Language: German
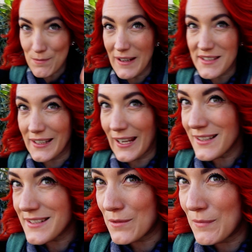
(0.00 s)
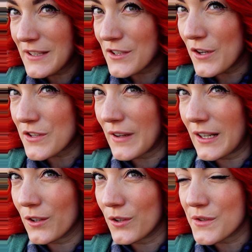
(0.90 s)
Ich mag sie gerne. Es ist ein Mix aus
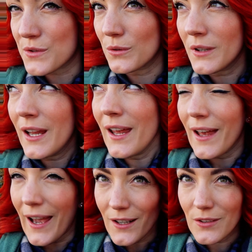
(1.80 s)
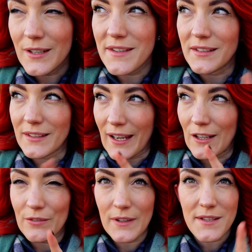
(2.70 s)
Vella Coleston 88,
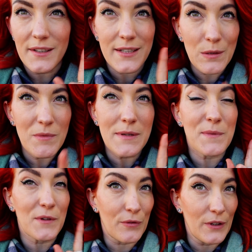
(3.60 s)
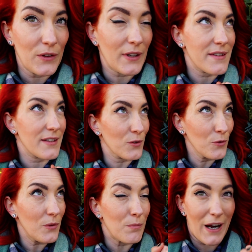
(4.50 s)
43, 77, 34
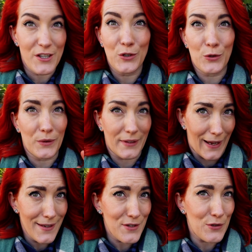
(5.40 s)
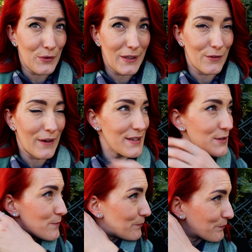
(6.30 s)
und Marge Kontrast, soviel ich weiß.